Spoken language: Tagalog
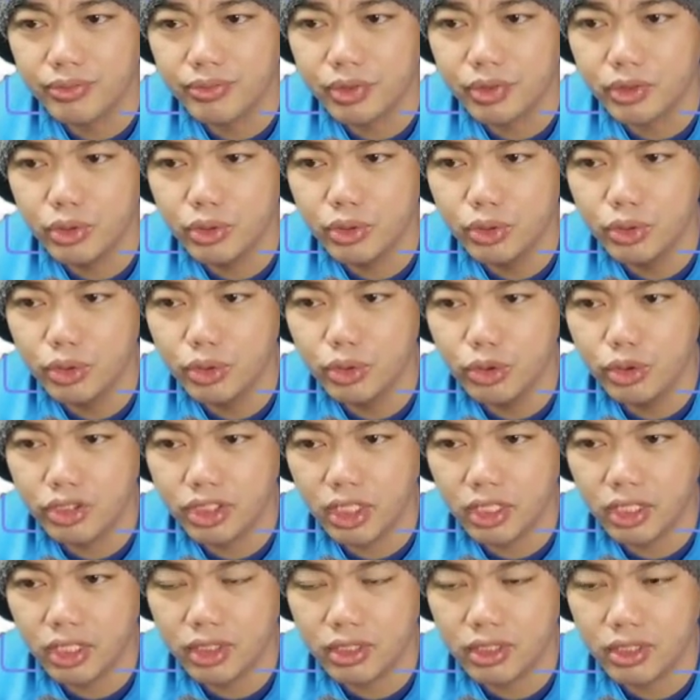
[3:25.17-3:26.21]
new
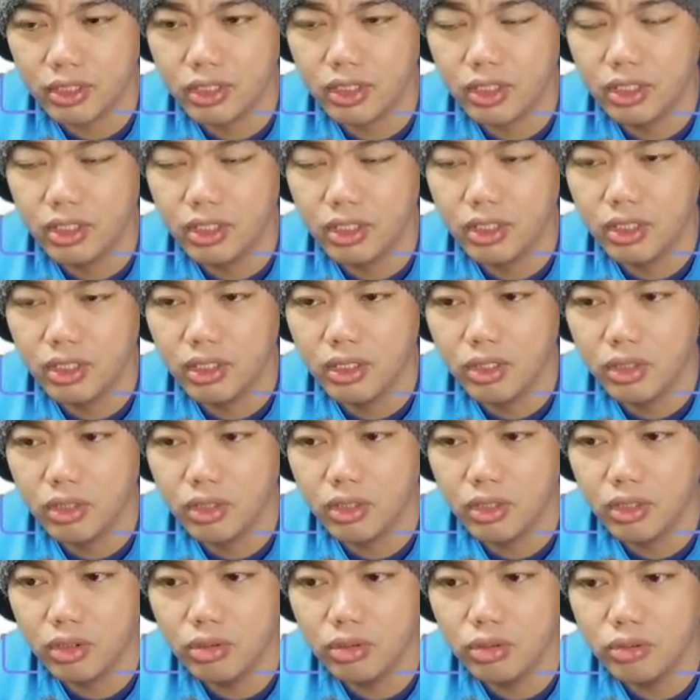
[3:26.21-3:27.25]
user
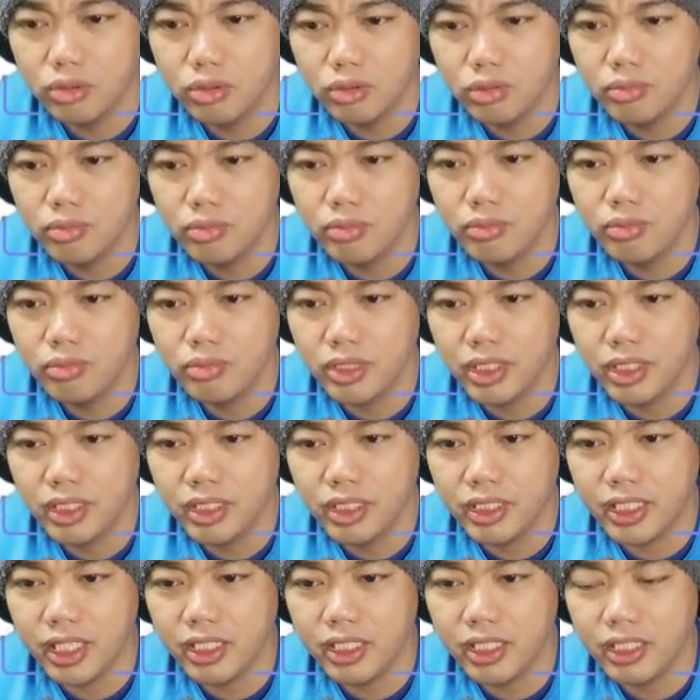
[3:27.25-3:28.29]
or kung
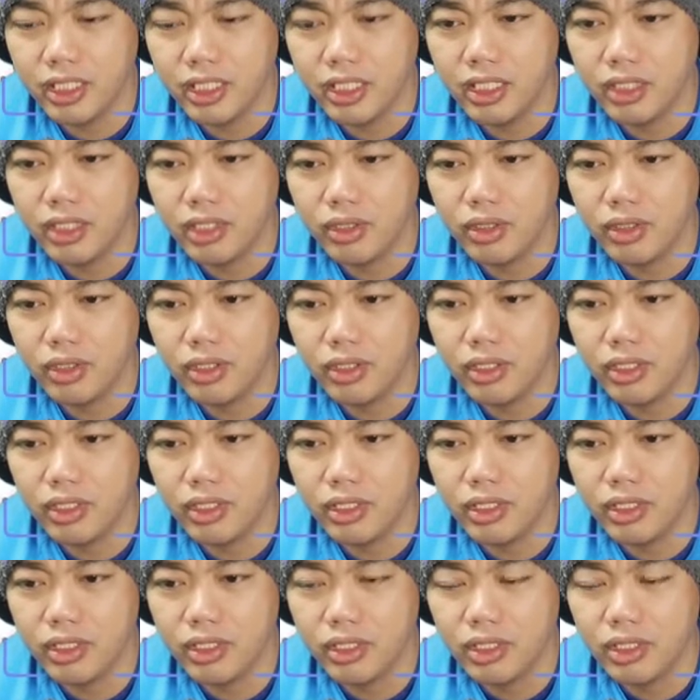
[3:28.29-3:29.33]
datihan ka na
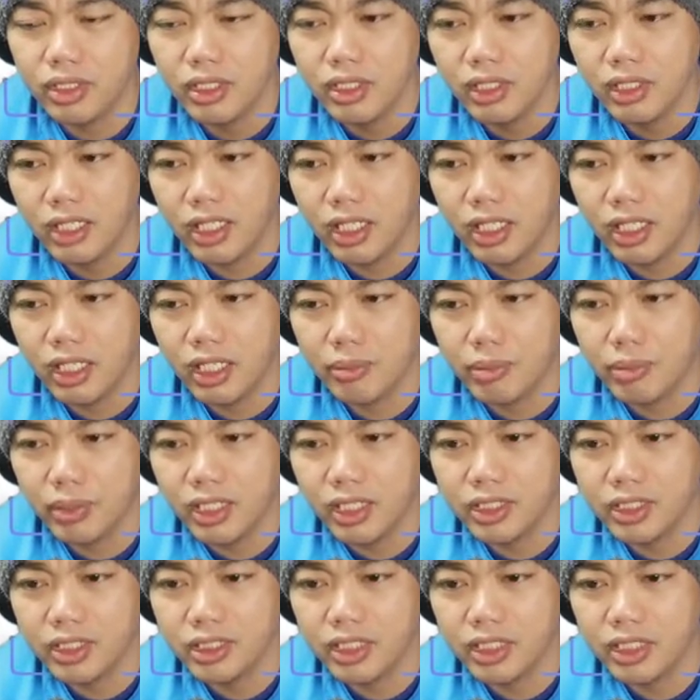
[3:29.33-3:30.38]
or
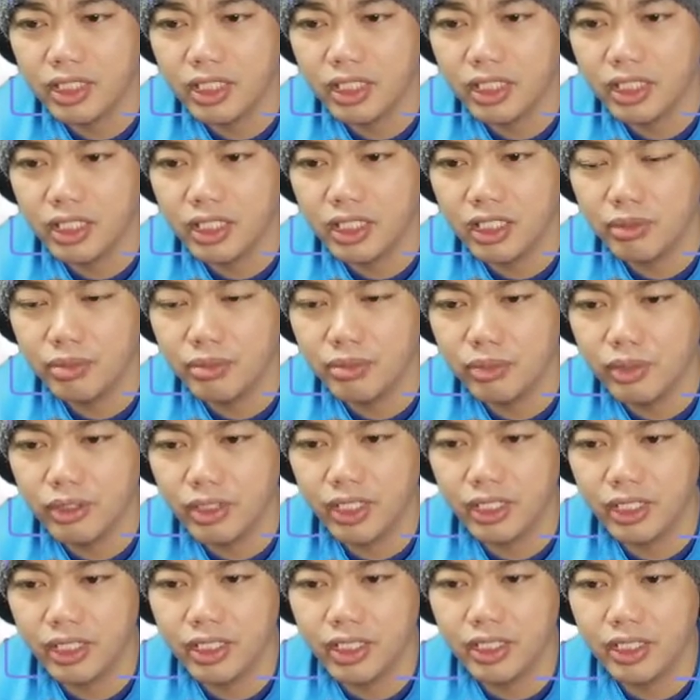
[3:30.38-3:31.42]
nakapag-register ka na before
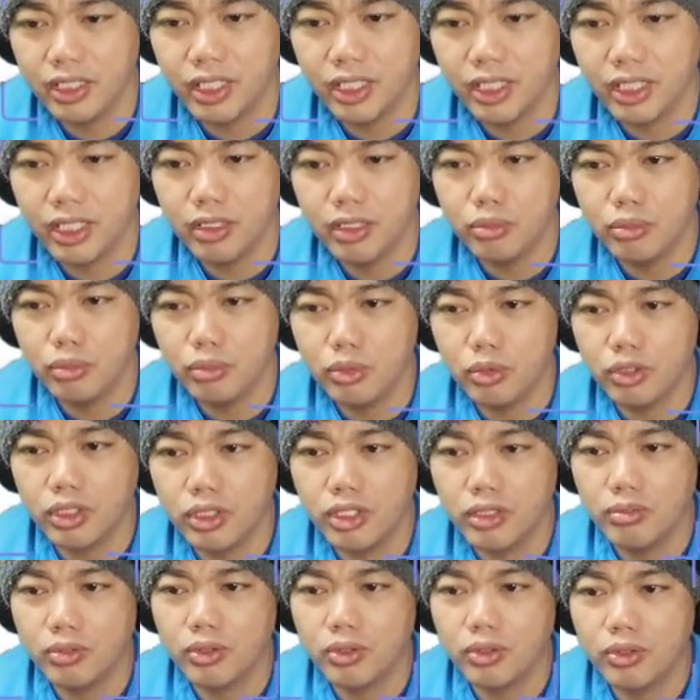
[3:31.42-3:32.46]
and then nakalimutan
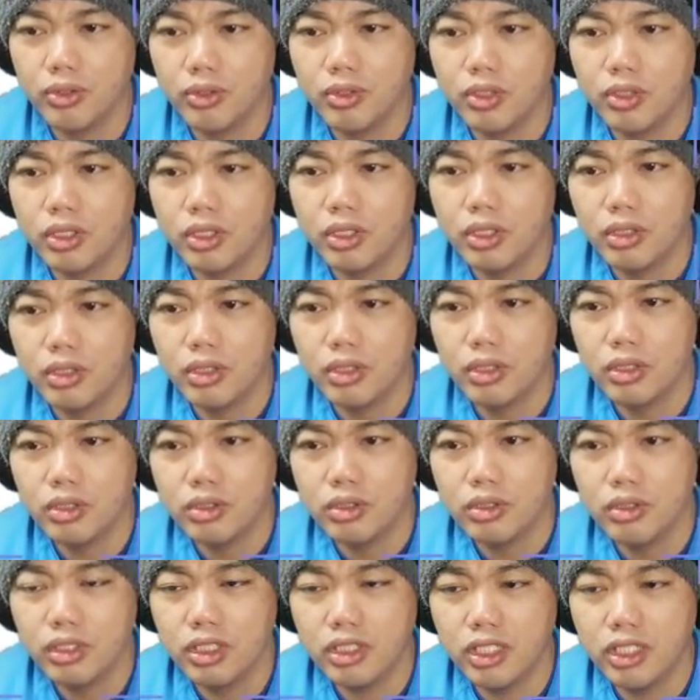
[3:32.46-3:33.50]
mo
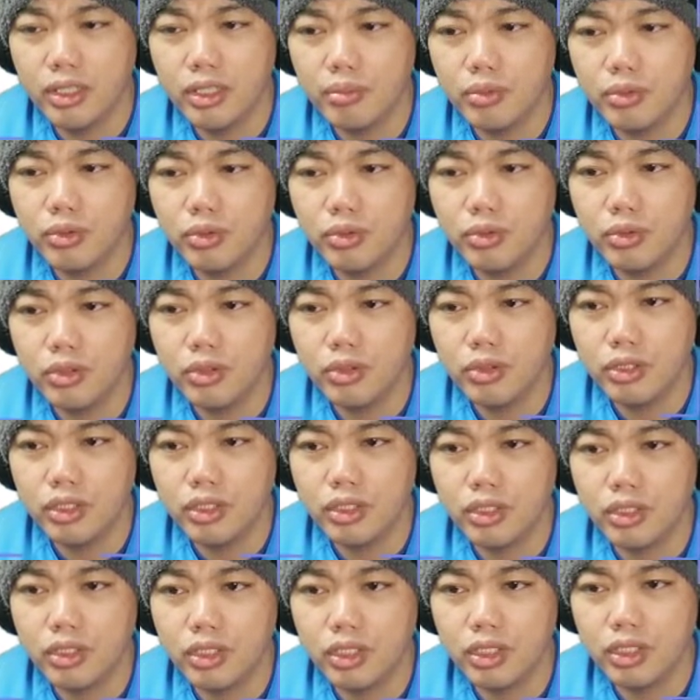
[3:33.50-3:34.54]
so type mo tong
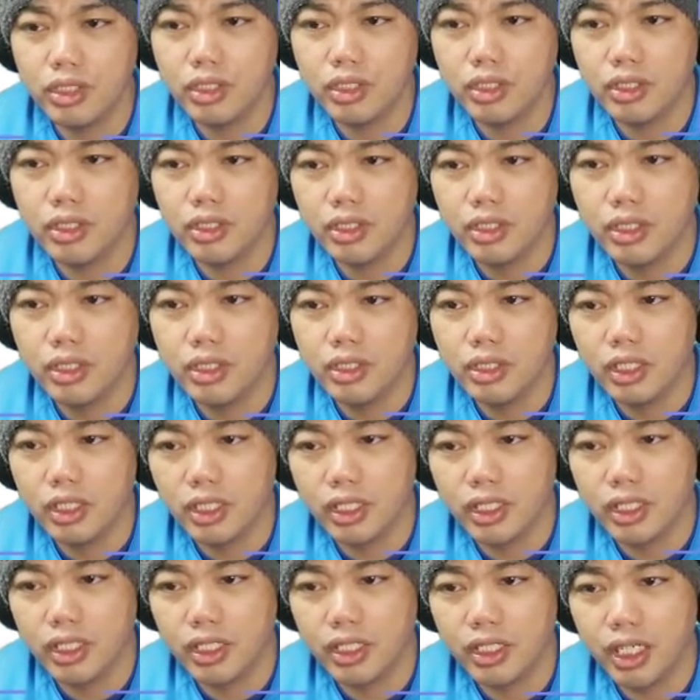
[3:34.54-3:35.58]

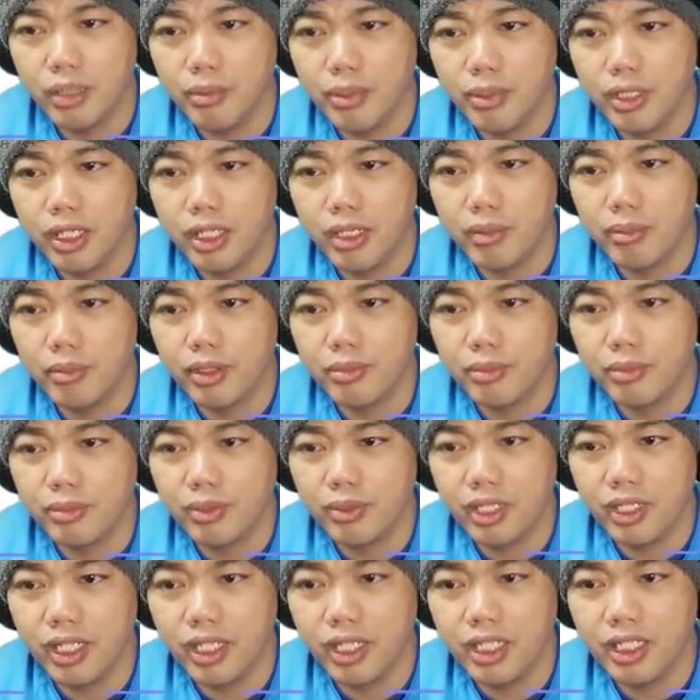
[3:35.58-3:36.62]
uh, ah, ikama number
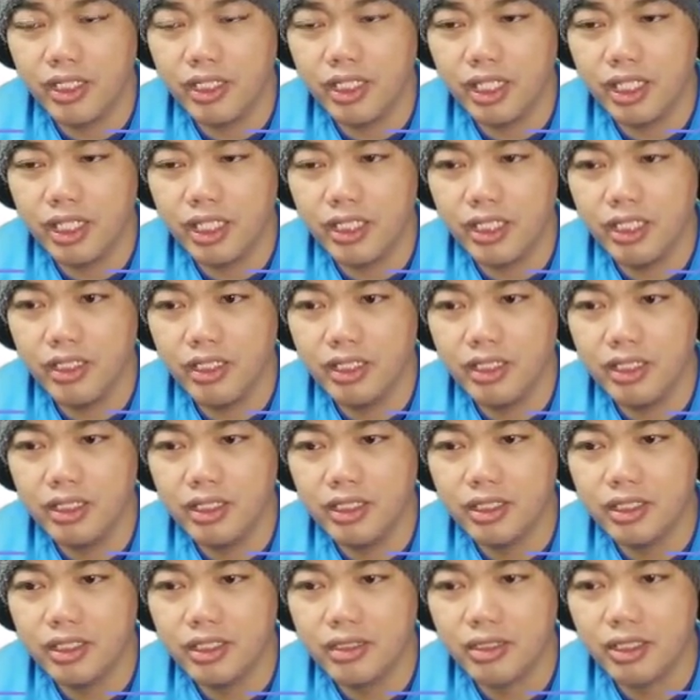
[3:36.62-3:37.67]
mo and then
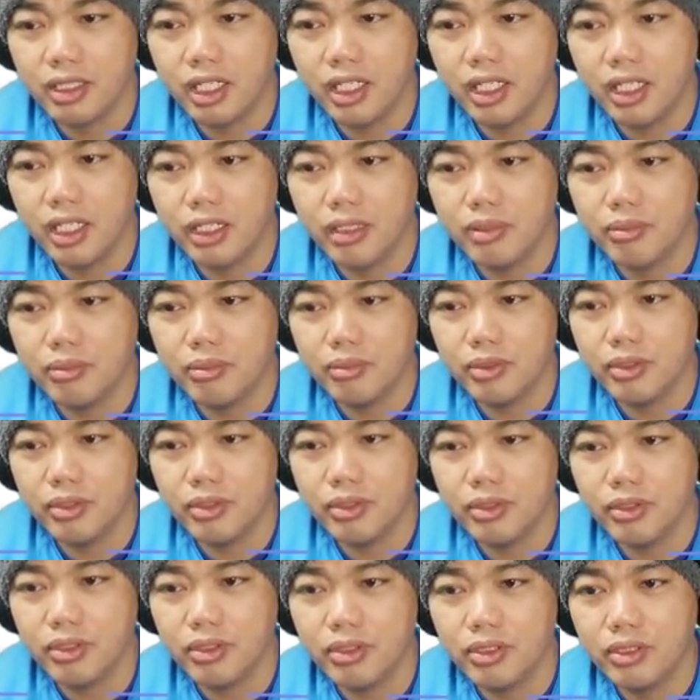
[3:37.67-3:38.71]
click mo
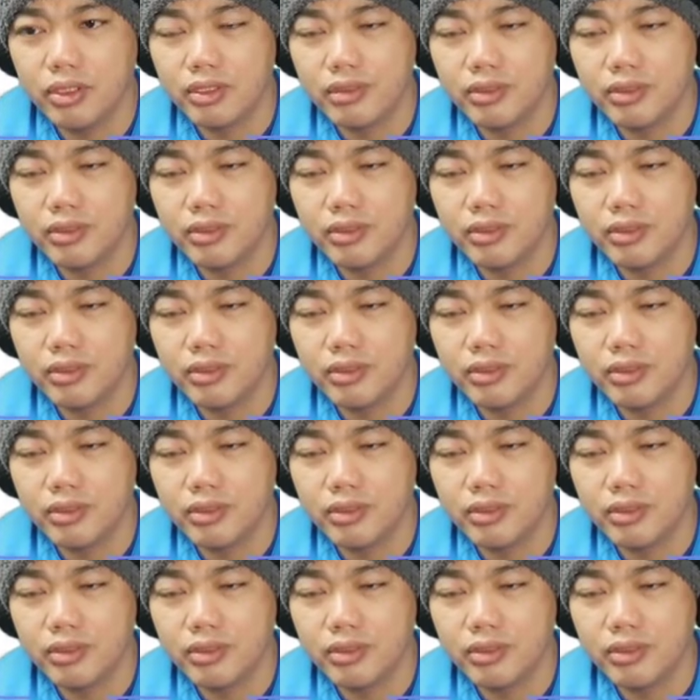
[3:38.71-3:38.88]
yung